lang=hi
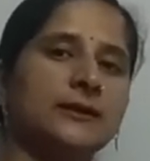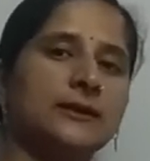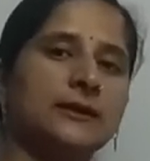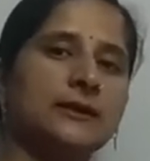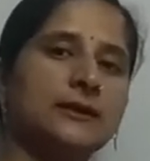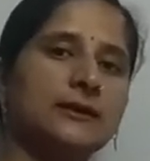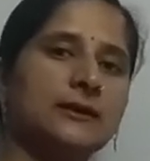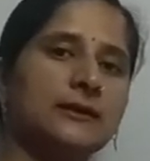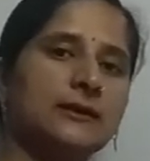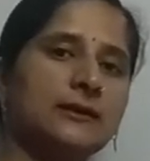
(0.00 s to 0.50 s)

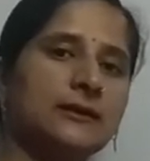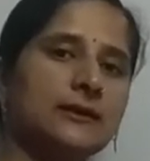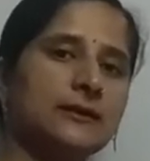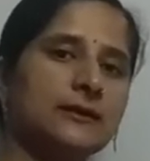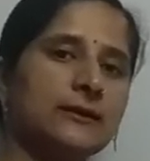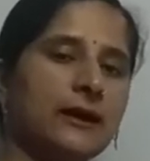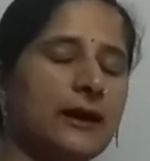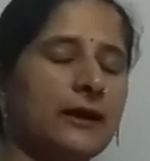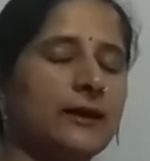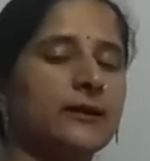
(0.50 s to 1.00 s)

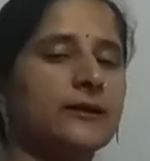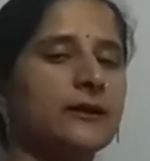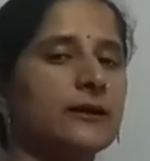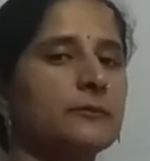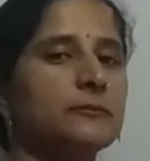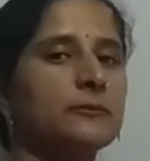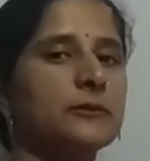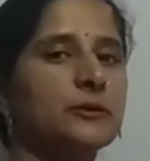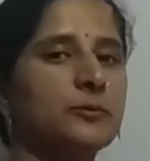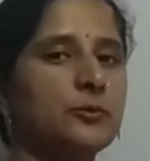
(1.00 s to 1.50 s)
कि अगर
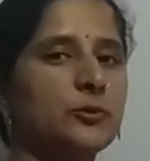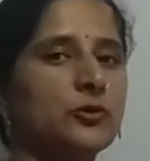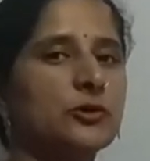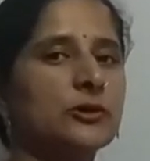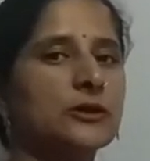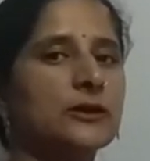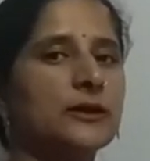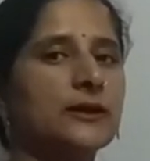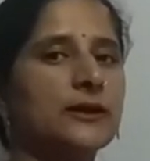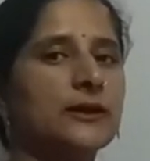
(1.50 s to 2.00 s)
हम
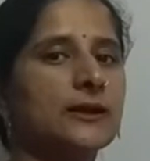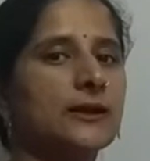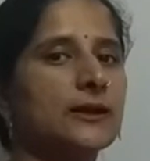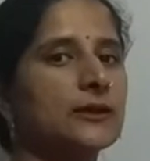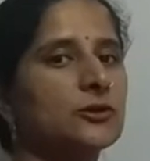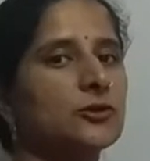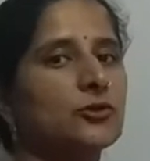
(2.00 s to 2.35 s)
रिपोर्ट करेंगे